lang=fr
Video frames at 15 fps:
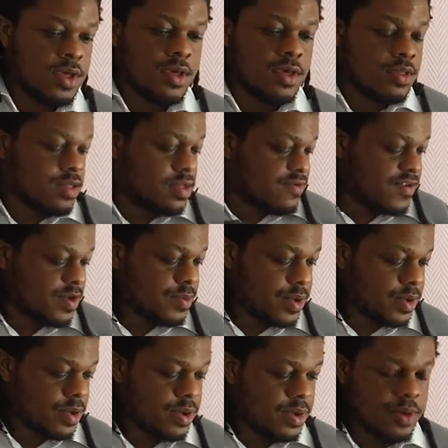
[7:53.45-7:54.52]
Et c'est
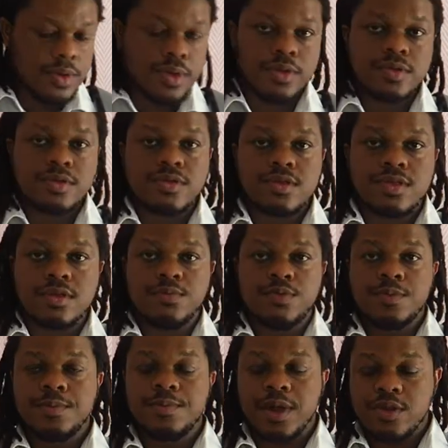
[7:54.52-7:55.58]
vraiment
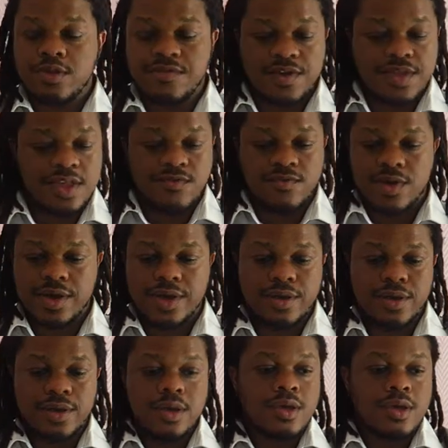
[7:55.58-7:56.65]
simplement par le fait d'avoir